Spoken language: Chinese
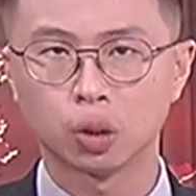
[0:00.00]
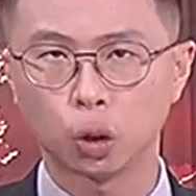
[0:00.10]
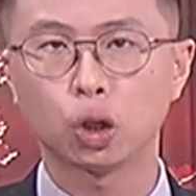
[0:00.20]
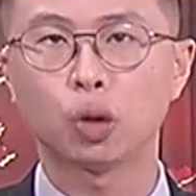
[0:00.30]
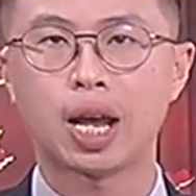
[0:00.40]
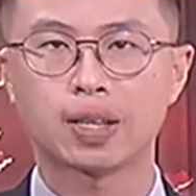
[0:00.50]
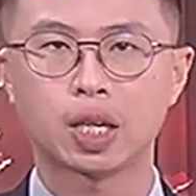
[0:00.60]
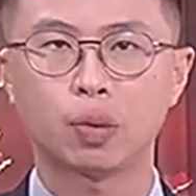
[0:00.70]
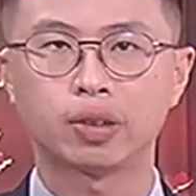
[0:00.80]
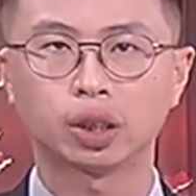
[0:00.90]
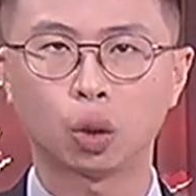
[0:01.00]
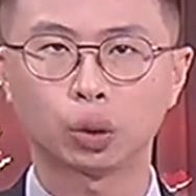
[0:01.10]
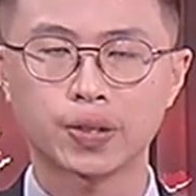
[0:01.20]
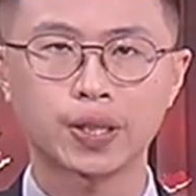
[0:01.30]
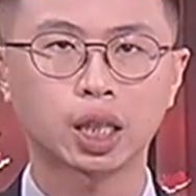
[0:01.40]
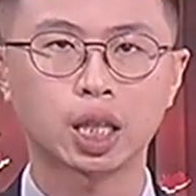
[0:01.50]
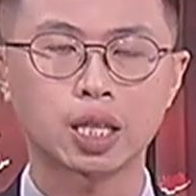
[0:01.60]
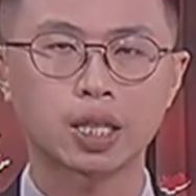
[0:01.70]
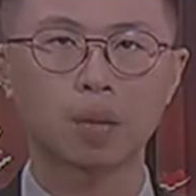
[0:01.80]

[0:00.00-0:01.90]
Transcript: 拥有两千万人口的新德里浸